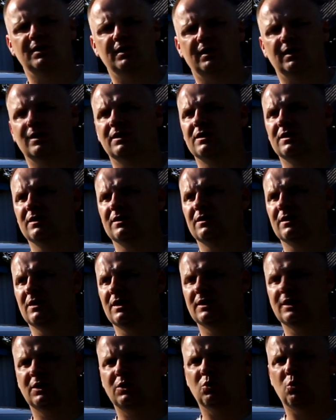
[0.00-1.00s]
делать.
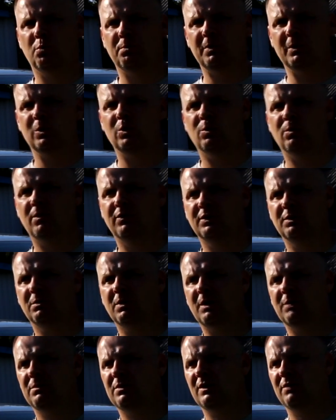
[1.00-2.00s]
Когда ты купил новый
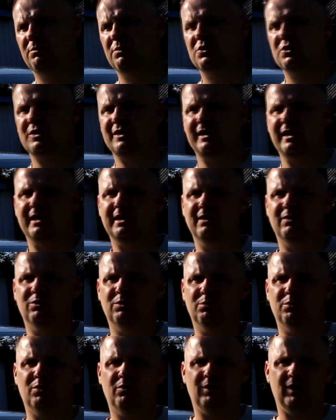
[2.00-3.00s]
автомобиль, впечатление
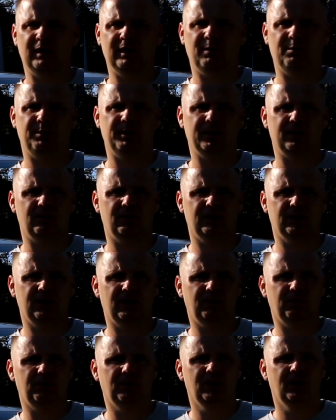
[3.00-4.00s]
вот буквально первое
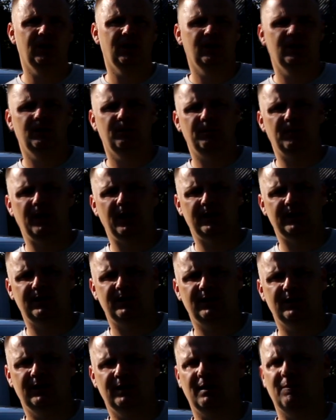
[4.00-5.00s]
там 5,
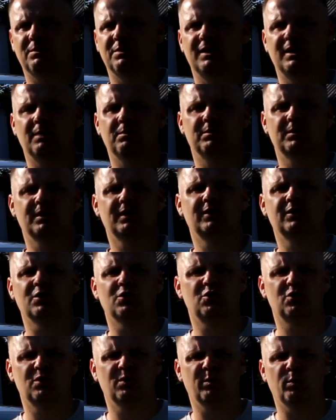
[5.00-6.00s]
там 7
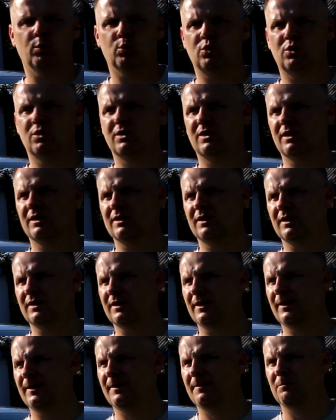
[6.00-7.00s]
тысяч, можешь
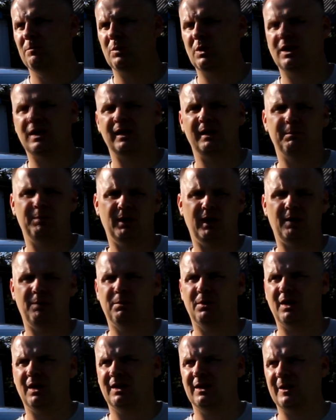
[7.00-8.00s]
сказать, да, пока
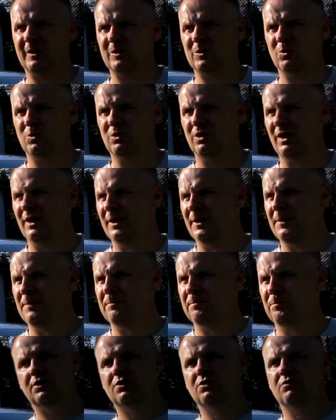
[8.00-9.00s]
капкатка идет.
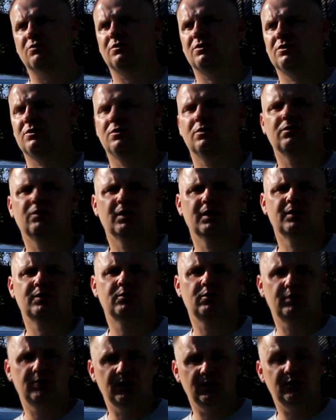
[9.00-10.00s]
Тысяч, вот 120,
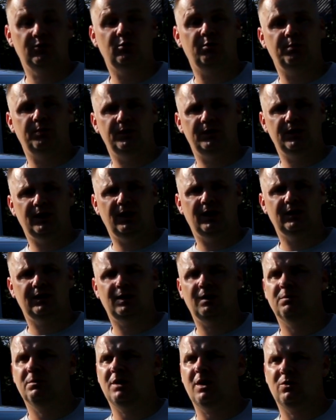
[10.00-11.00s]
130, 150,
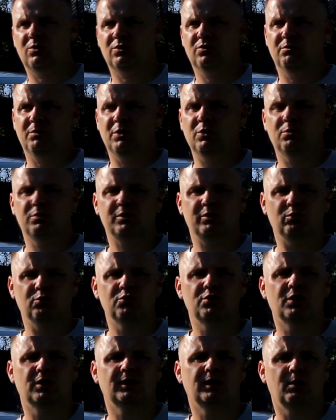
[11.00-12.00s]
там, как вот в моем
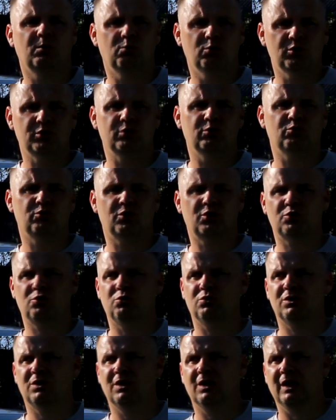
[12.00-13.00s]
случае, когда можно уже
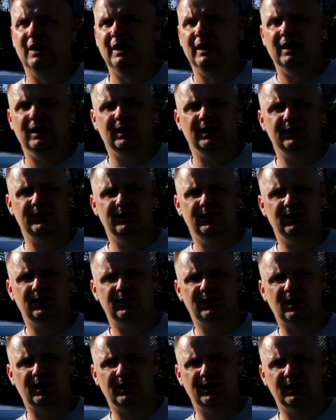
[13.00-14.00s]
что-то
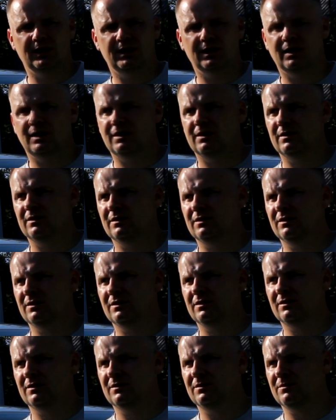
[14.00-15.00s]
делать, какие-то,
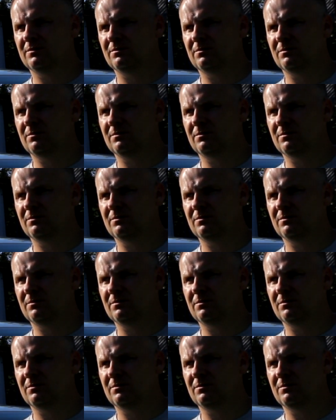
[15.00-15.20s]
э,